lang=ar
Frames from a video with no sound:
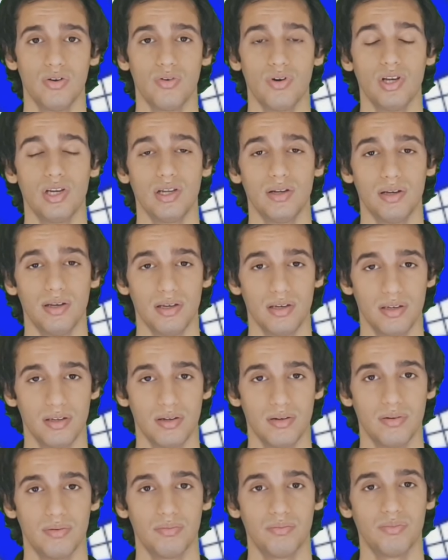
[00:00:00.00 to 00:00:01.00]
واللي
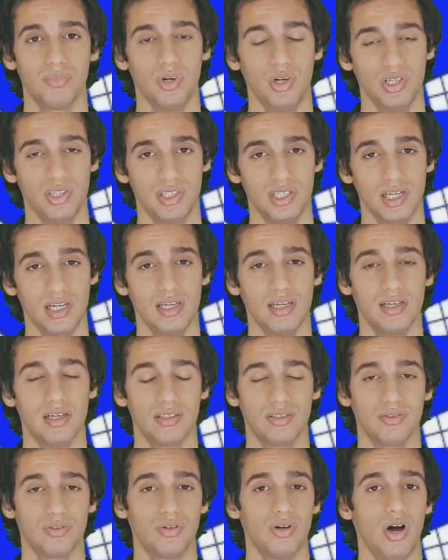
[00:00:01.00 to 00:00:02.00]

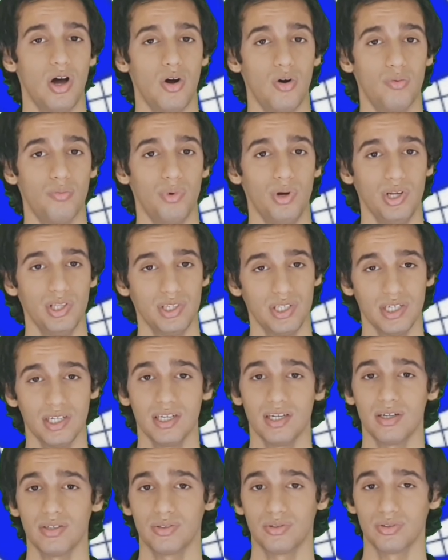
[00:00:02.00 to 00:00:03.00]
محتلته أو
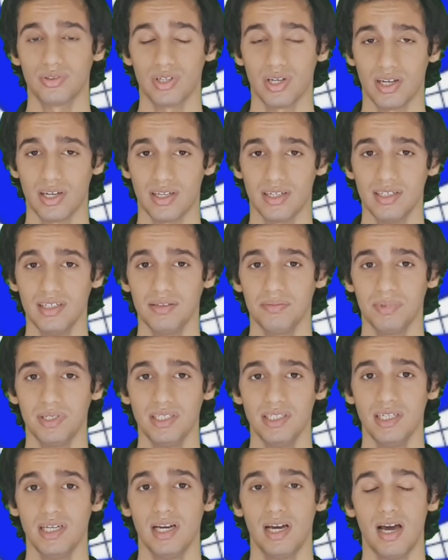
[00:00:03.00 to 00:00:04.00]
محتكرته تقريبا
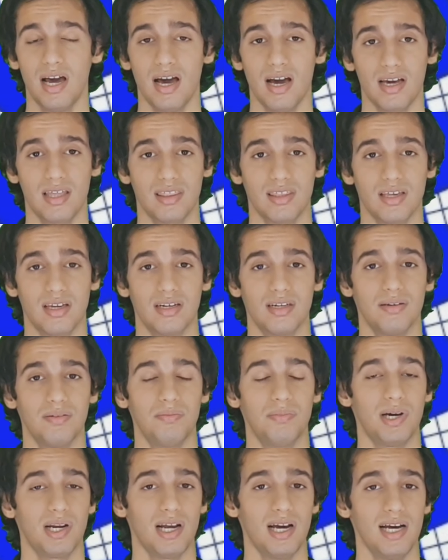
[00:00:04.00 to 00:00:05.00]
أكثر
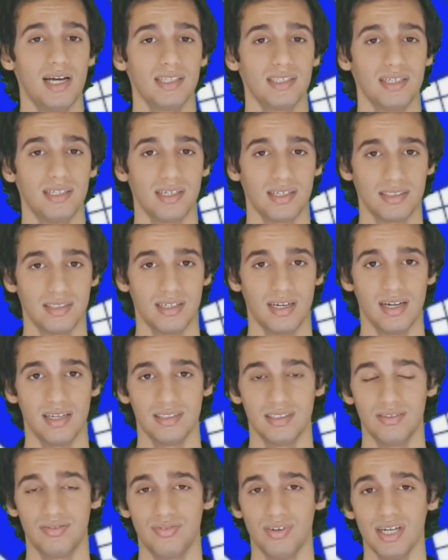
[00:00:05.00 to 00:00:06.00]
البراءات الاختراع
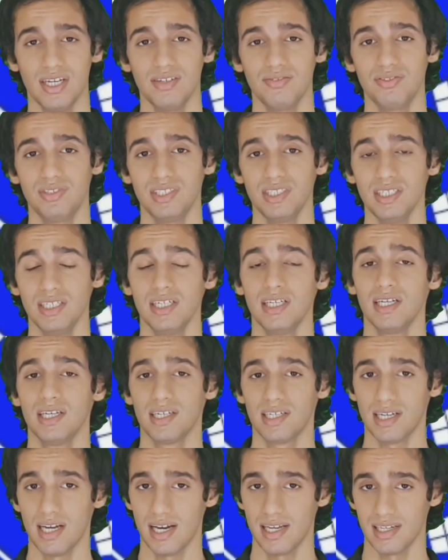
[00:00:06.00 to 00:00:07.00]
لل 5G
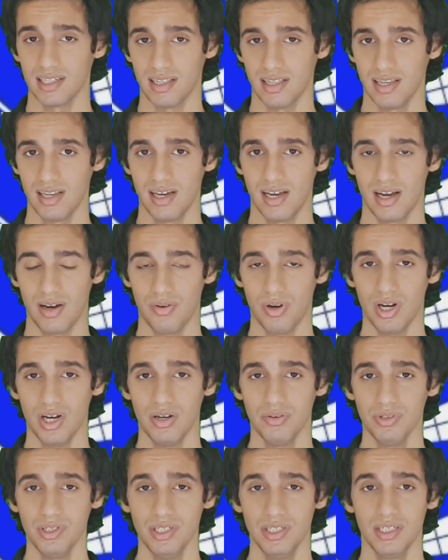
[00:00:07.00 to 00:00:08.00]
كانت
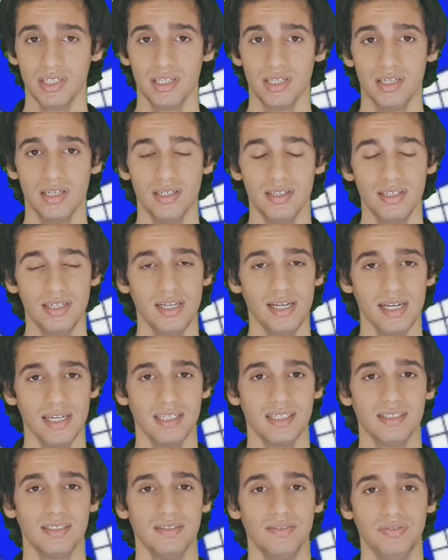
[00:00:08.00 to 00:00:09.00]
لهواوي
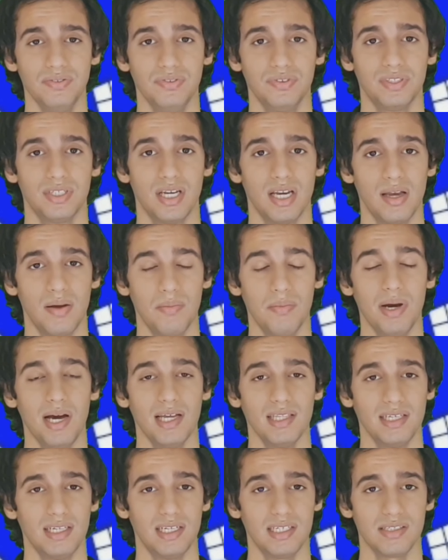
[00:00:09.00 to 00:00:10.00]
لكن
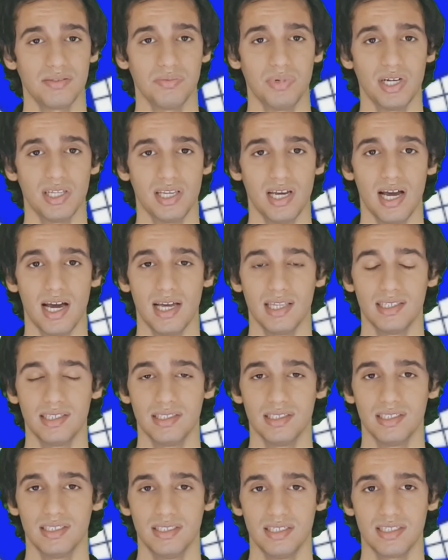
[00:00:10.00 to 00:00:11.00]
بعد الأزمات هذه
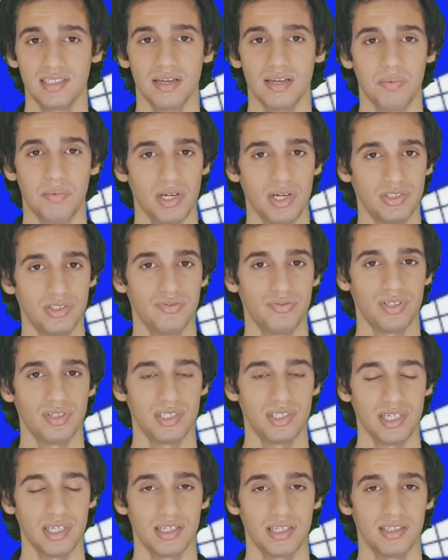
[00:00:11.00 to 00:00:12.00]
لسه ما شفنا
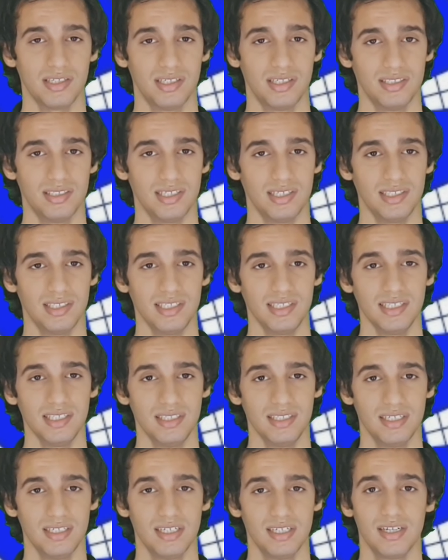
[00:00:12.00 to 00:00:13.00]
شيء
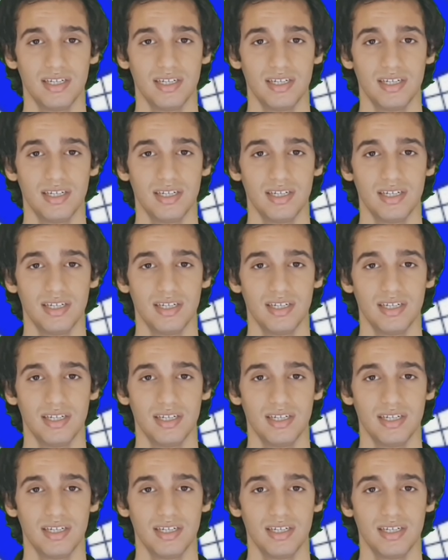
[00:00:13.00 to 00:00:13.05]
جديد